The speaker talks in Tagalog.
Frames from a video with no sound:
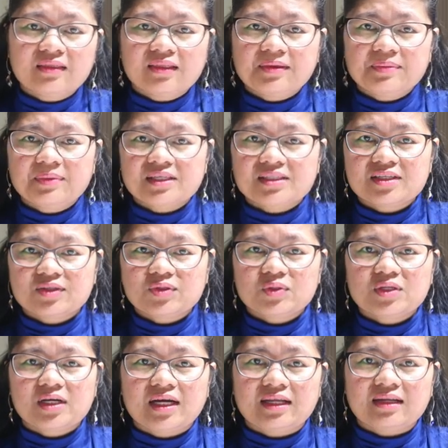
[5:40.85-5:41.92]
The best that
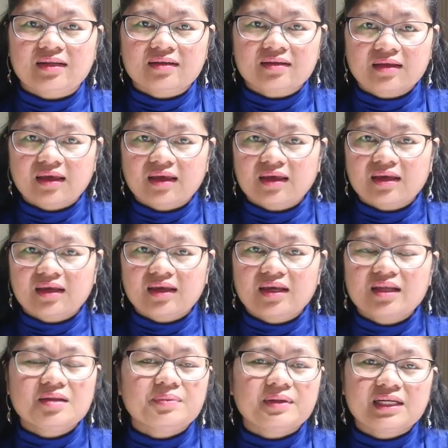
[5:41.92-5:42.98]
you can. Eh,
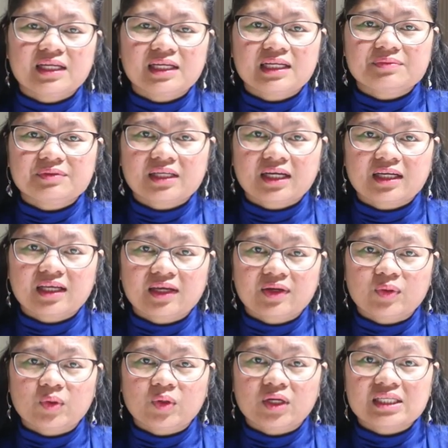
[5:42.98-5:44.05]
hindi pa rin enough sa kanya
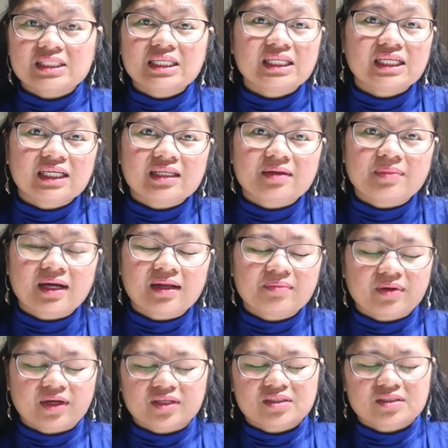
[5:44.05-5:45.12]
yon Kasi hindi kanya
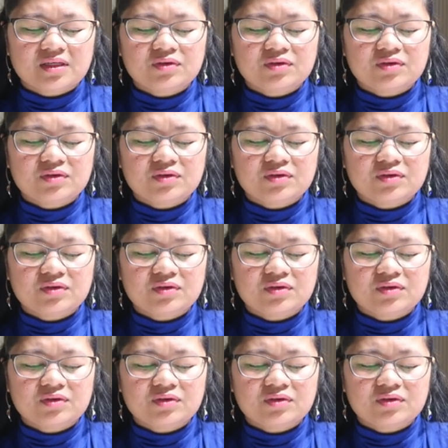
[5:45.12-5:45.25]
mahal best.